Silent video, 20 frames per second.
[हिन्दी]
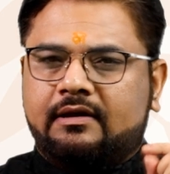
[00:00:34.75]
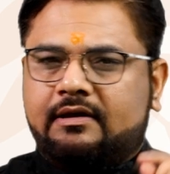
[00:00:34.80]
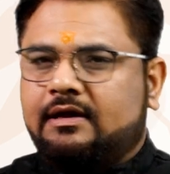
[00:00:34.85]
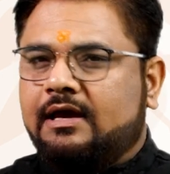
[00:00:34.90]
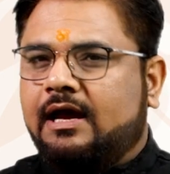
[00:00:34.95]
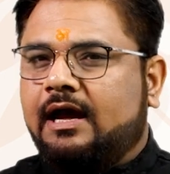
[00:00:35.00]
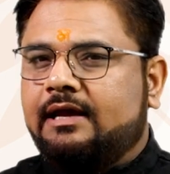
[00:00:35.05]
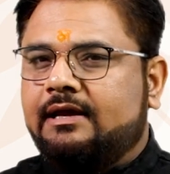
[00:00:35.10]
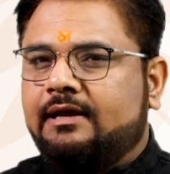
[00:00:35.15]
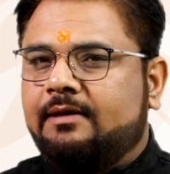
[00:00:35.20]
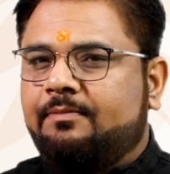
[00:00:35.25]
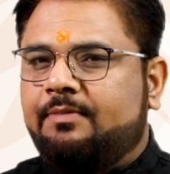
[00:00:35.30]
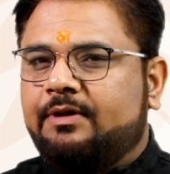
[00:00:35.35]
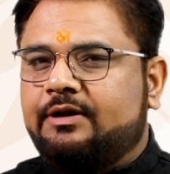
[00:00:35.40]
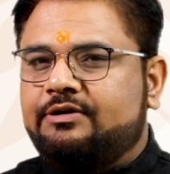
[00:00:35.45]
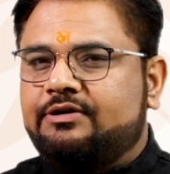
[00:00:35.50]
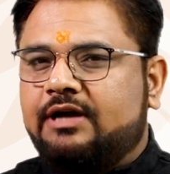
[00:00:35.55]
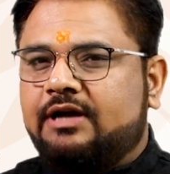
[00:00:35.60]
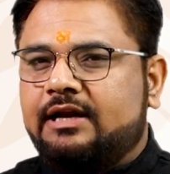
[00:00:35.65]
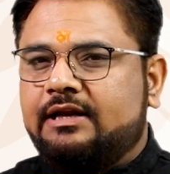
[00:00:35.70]
क्या ये
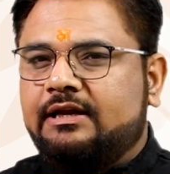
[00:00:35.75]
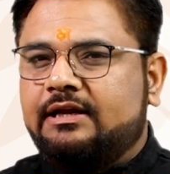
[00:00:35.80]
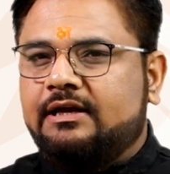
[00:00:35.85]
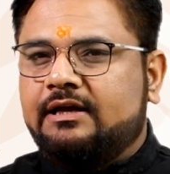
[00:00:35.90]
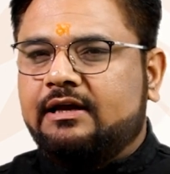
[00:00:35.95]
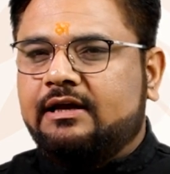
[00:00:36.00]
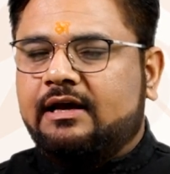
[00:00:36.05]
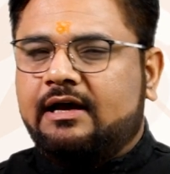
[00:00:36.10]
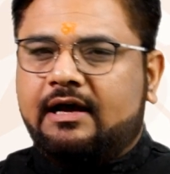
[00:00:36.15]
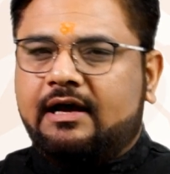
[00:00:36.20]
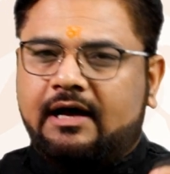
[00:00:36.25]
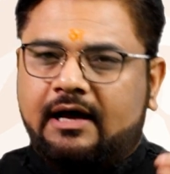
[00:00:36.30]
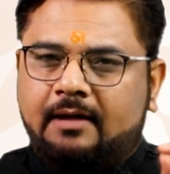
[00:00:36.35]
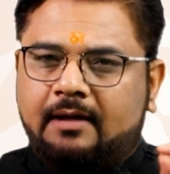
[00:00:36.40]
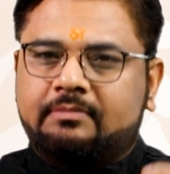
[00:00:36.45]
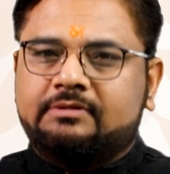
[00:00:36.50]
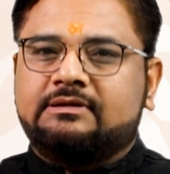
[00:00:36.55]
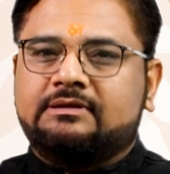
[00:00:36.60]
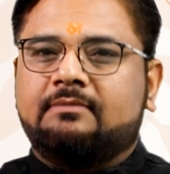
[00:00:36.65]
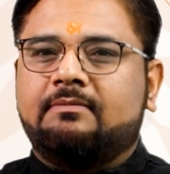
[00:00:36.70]
परेशानी
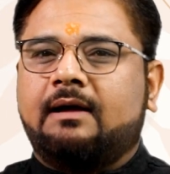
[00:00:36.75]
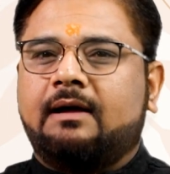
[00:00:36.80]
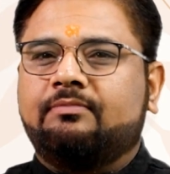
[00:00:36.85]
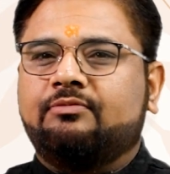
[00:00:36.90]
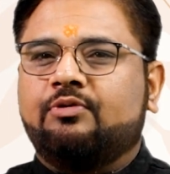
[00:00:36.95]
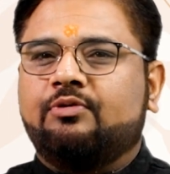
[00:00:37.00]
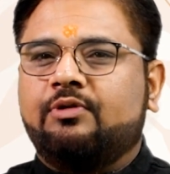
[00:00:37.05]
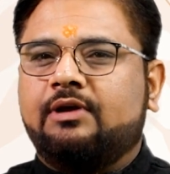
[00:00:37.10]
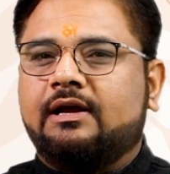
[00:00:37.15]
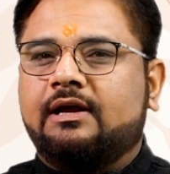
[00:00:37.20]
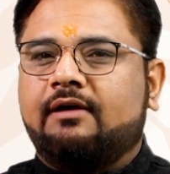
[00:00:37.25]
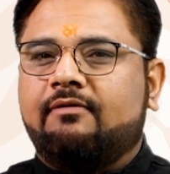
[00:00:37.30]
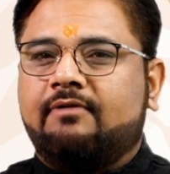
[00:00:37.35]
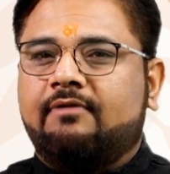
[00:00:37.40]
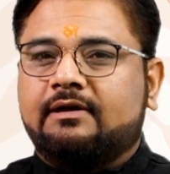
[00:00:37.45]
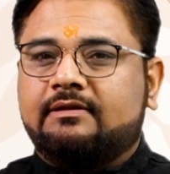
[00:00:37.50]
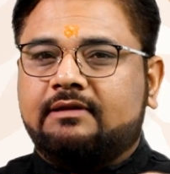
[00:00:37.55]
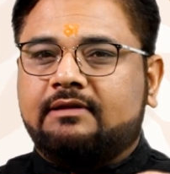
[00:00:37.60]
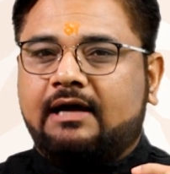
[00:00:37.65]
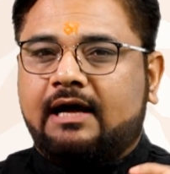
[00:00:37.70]
अब समाप्त होने का
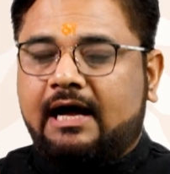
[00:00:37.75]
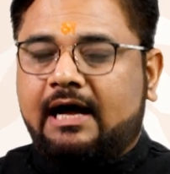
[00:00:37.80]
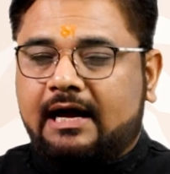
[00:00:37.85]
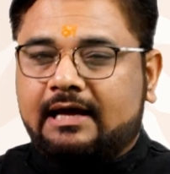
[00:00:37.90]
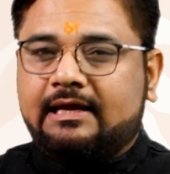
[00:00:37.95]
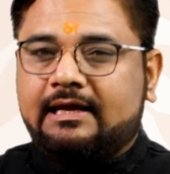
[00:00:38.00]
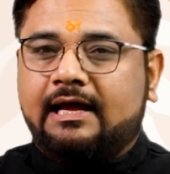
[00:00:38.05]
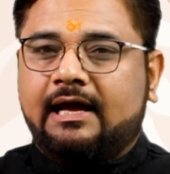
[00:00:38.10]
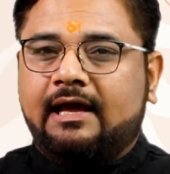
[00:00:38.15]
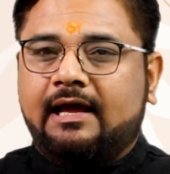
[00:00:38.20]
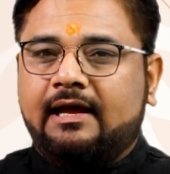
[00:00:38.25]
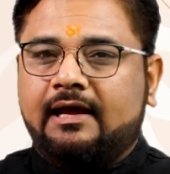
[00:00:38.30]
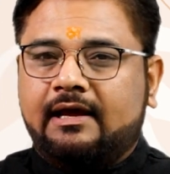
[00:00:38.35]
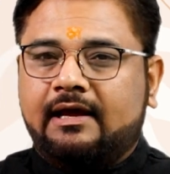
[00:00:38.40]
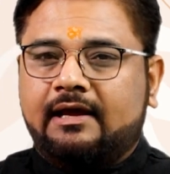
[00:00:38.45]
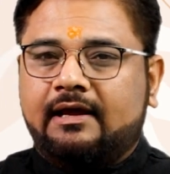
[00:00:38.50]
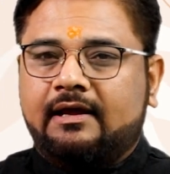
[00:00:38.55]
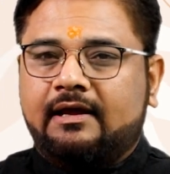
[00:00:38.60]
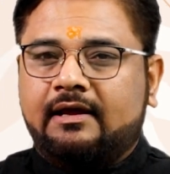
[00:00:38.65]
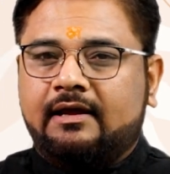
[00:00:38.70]
वक्त आ गया है
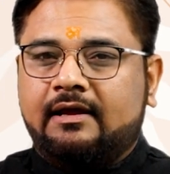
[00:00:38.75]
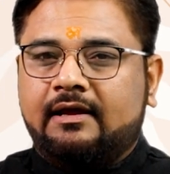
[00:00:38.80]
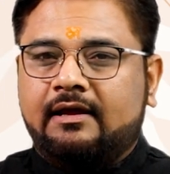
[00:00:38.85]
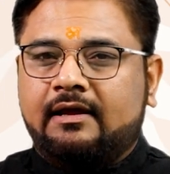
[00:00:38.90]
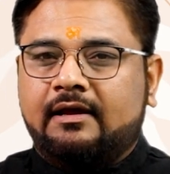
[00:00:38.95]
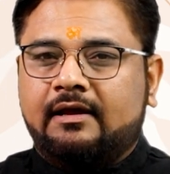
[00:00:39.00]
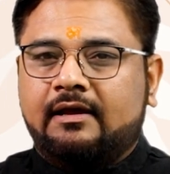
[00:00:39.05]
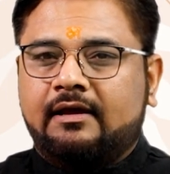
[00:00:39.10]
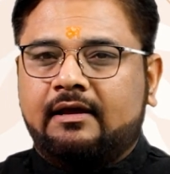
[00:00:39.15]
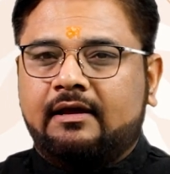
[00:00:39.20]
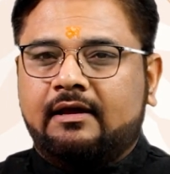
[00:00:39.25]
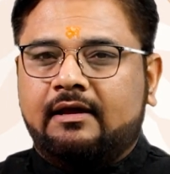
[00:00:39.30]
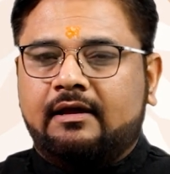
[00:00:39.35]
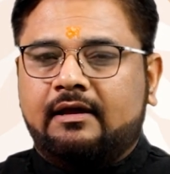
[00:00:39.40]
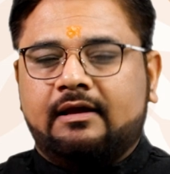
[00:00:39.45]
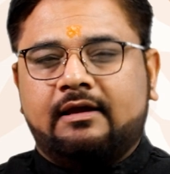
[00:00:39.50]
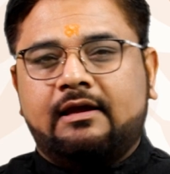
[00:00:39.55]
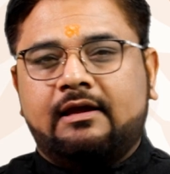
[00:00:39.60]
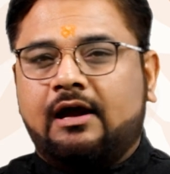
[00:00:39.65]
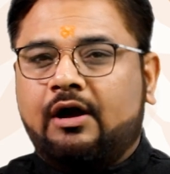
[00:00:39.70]

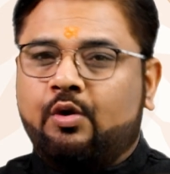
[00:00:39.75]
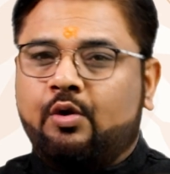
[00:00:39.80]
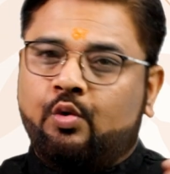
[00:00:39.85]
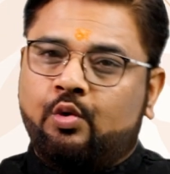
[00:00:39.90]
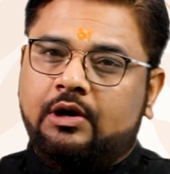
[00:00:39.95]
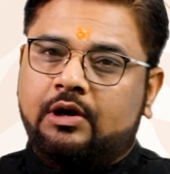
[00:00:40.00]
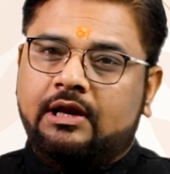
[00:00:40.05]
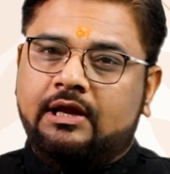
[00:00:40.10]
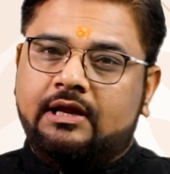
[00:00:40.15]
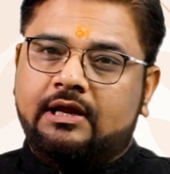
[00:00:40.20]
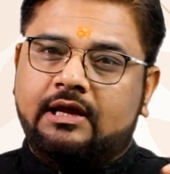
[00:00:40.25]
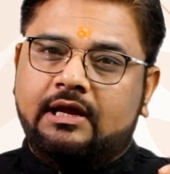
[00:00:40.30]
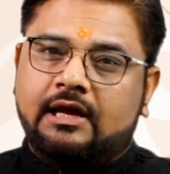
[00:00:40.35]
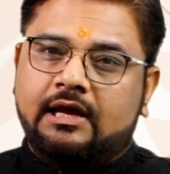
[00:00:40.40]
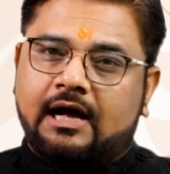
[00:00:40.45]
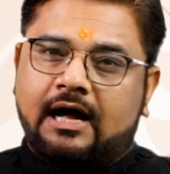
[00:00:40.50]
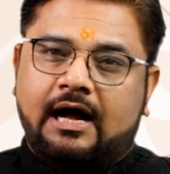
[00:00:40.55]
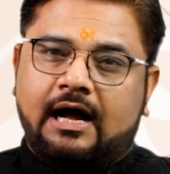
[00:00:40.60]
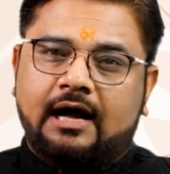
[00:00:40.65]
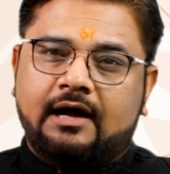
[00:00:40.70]
क्या होली
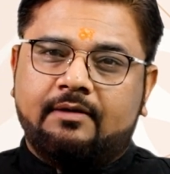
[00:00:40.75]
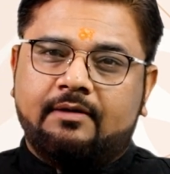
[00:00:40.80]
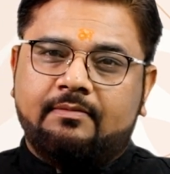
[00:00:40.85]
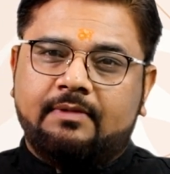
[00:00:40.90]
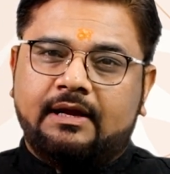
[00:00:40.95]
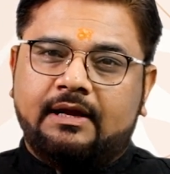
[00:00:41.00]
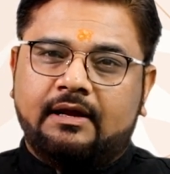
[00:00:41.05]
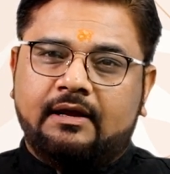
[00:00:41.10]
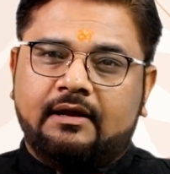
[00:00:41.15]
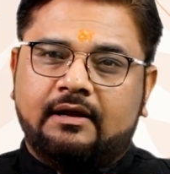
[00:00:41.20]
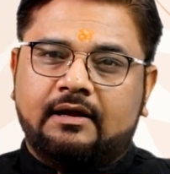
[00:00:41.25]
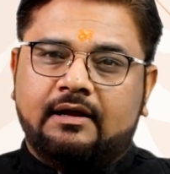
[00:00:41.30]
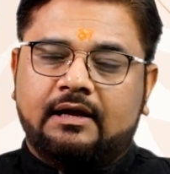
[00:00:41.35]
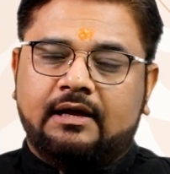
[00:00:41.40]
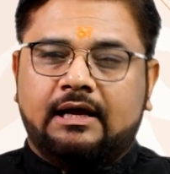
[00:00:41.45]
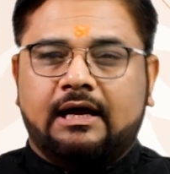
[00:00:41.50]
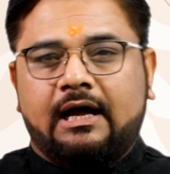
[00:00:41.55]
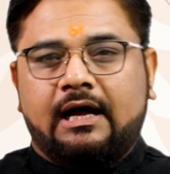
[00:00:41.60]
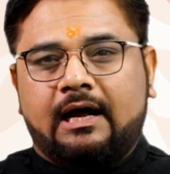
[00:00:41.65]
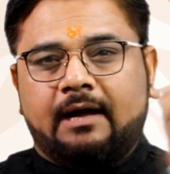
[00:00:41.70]
की आग में
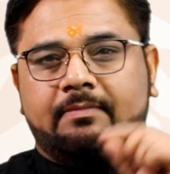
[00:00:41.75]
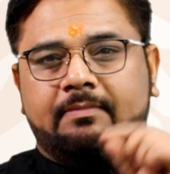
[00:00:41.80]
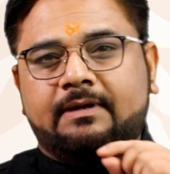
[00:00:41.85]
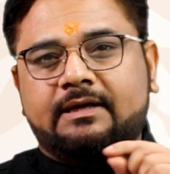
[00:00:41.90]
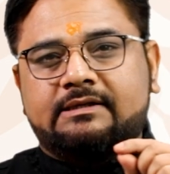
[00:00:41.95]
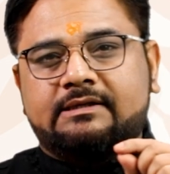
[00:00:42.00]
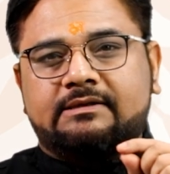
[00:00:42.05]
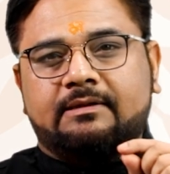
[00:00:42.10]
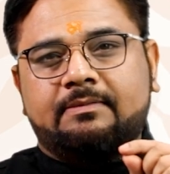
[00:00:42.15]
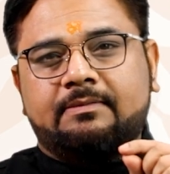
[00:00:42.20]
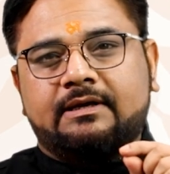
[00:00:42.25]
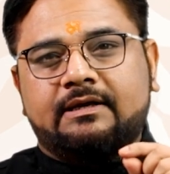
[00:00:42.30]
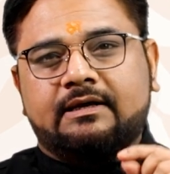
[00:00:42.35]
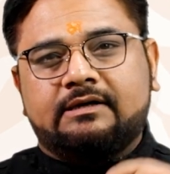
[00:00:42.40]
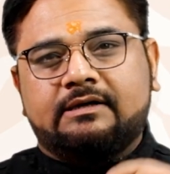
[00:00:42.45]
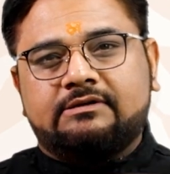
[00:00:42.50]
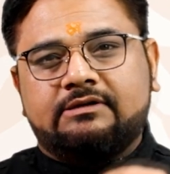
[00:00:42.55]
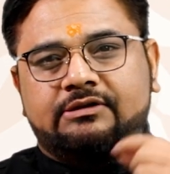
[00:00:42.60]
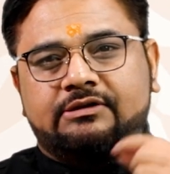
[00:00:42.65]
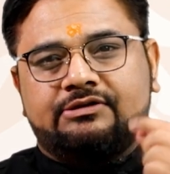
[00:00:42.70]
आपके सभी
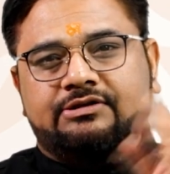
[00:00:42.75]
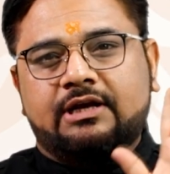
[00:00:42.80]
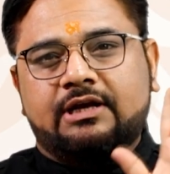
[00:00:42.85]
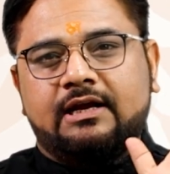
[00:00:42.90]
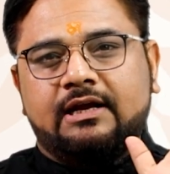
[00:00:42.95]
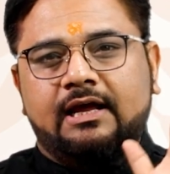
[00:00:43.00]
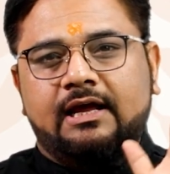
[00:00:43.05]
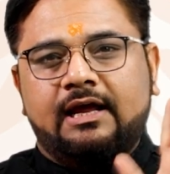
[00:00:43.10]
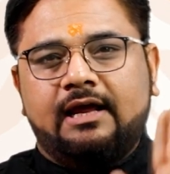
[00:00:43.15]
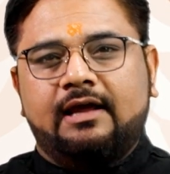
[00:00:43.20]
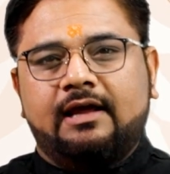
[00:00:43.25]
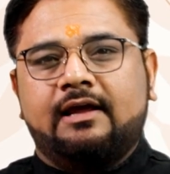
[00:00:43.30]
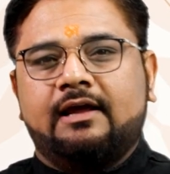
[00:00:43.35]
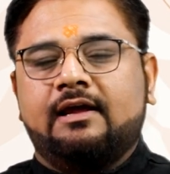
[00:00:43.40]
कष्ट जल गए